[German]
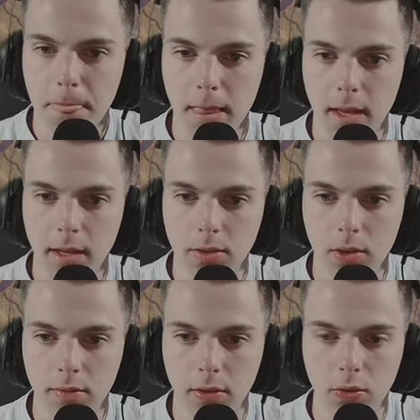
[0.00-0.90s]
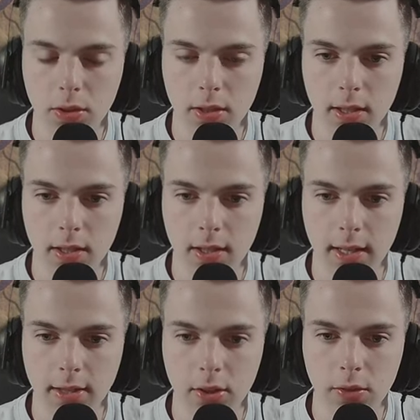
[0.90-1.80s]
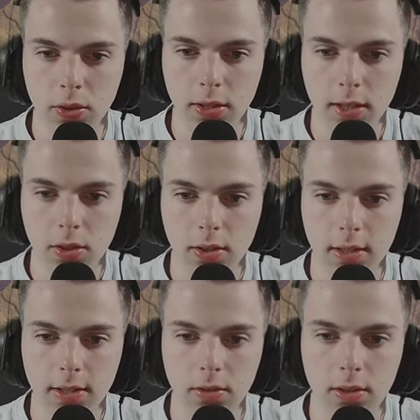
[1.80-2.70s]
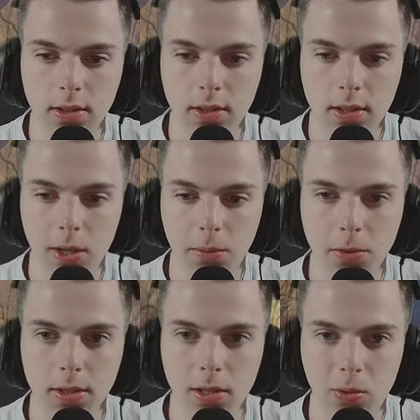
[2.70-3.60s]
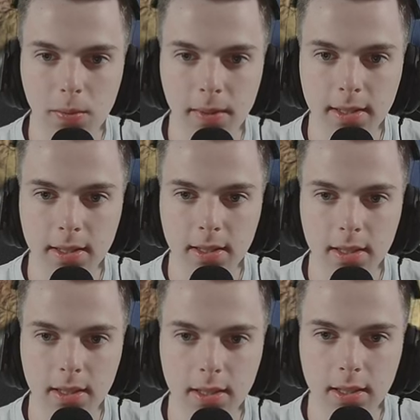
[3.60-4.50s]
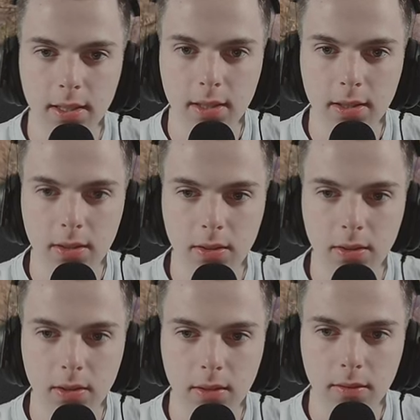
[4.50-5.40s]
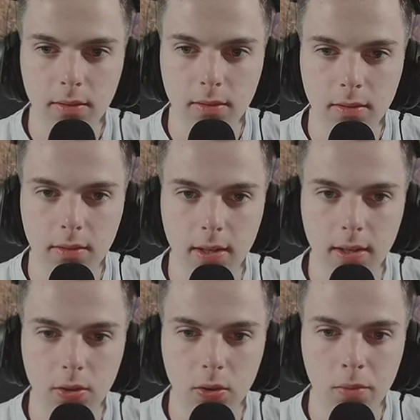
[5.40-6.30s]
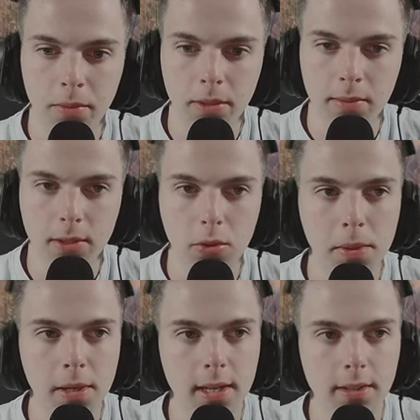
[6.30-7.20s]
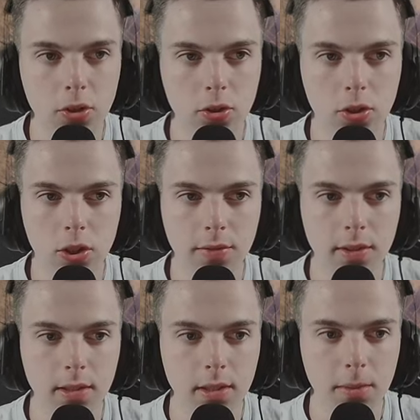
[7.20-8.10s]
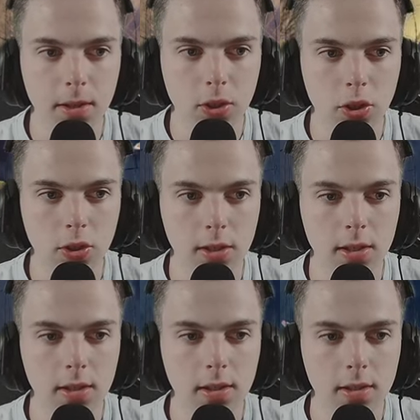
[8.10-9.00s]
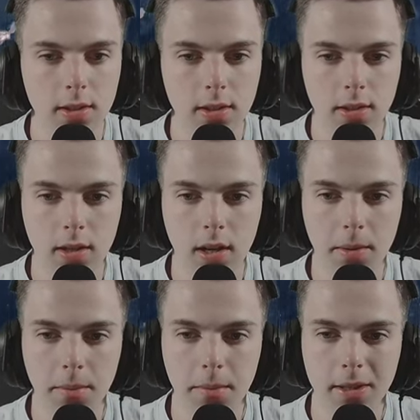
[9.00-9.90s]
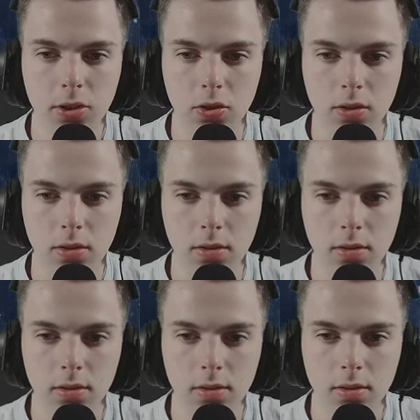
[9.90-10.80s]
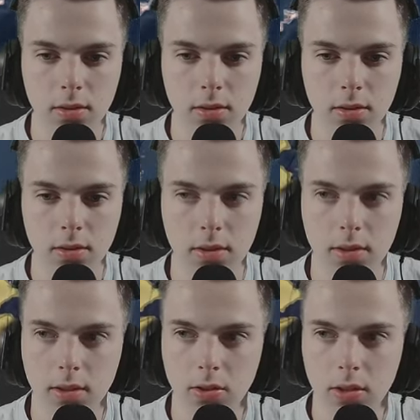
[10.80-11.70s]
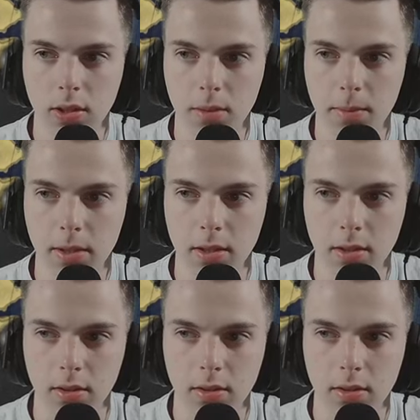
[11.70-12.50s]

Der hättest du einfach durchrennen, da hättest du einfach durchrennen können, dann hättest du die Hauptstadt erobert und dann hättest du nach oben ein bisschen was erobert, dann hättest du schon geschafft. Das geht immer ganz schnell. Aber passt schon. Das kriegst ja. du, denke ich mal, eh hin.